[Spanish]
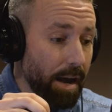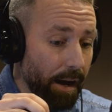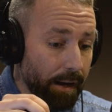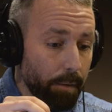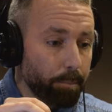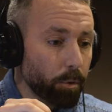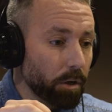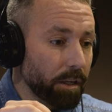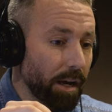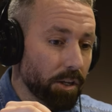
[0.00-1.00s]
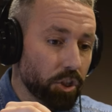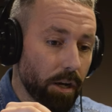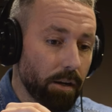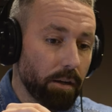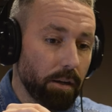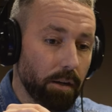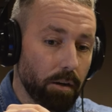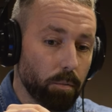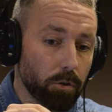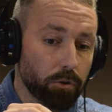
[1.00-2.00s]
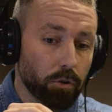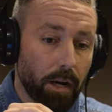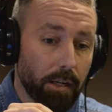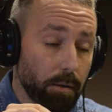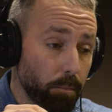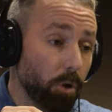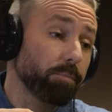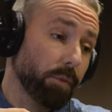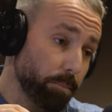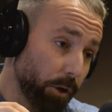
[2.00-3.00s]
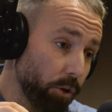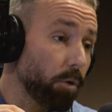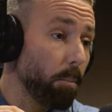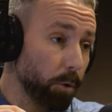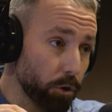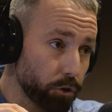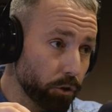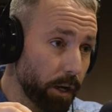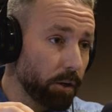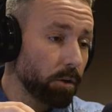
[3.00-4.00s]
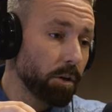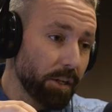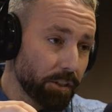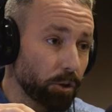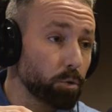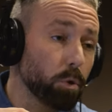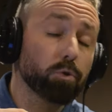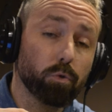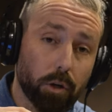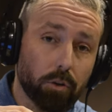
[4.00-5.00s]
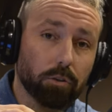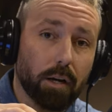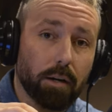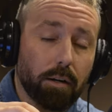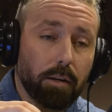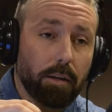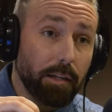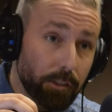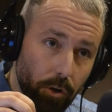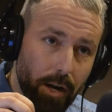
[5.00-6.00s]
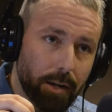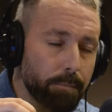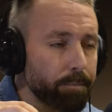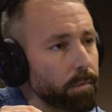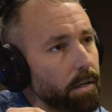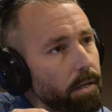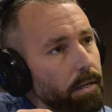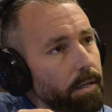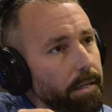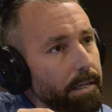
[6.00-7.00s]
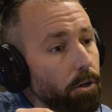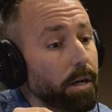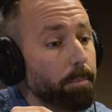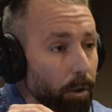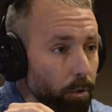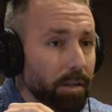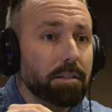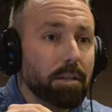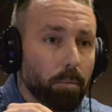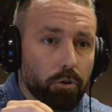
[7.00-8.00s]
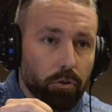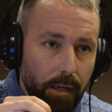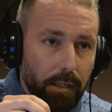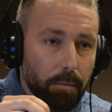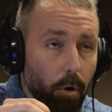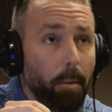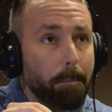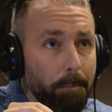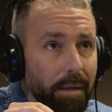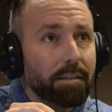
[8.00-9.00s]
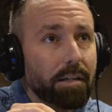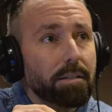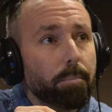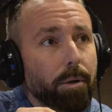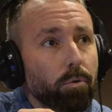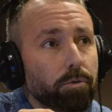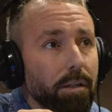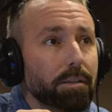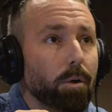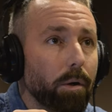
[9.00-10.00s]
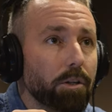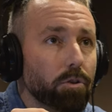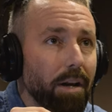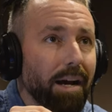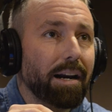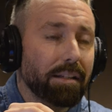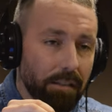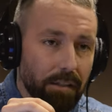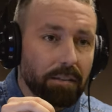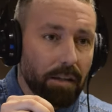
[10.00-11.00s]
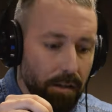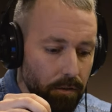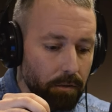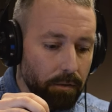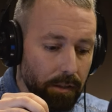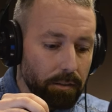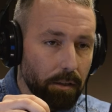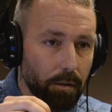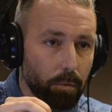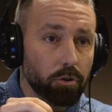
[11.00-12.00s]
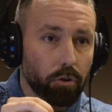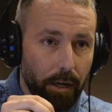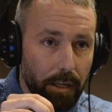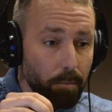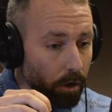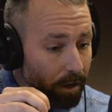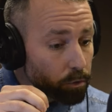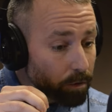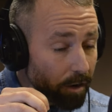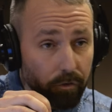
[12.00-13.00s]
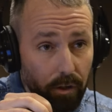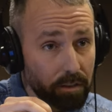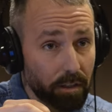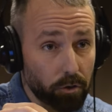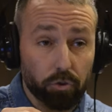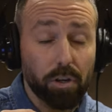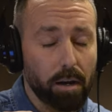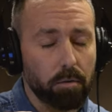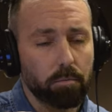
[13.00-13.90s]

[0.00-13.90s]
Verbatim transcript: acá, porque allá el bolsonarismo, perdón, Bolsonaro ya tuvo su derrota electoral y lo que perdura es ese bolsonarismo. Me interesa preguntarte cuáles son las características de mm. ese bolsonarismo que ahora es una fuerza social.